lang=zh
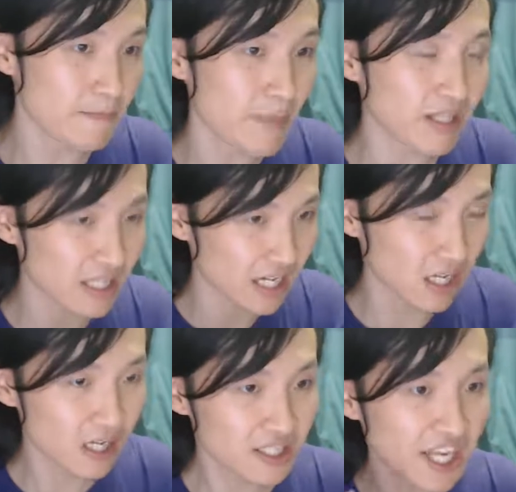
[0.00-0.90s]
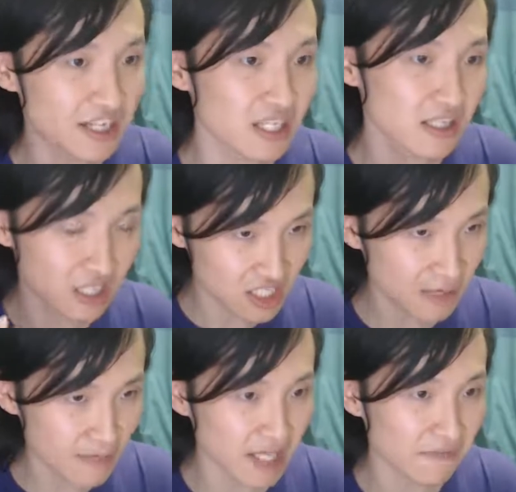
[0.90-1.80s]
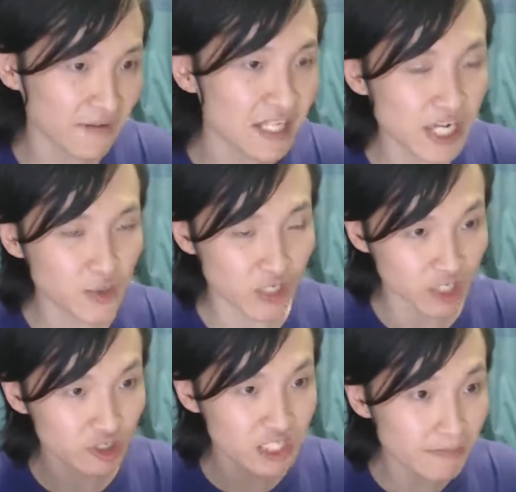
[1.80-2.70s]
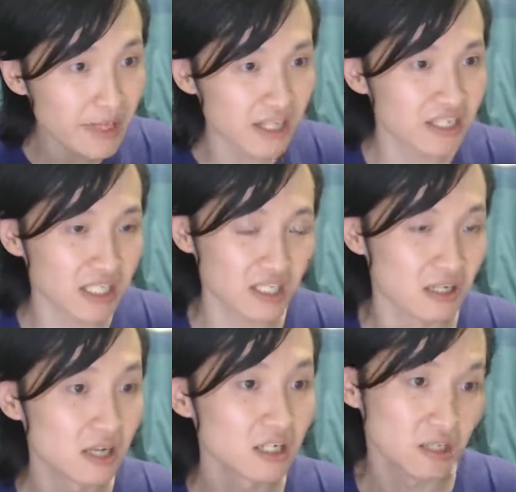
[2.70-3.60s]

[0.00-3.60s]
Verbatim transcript: 命的那个定义，你的生命的分类学，你的生命的认定，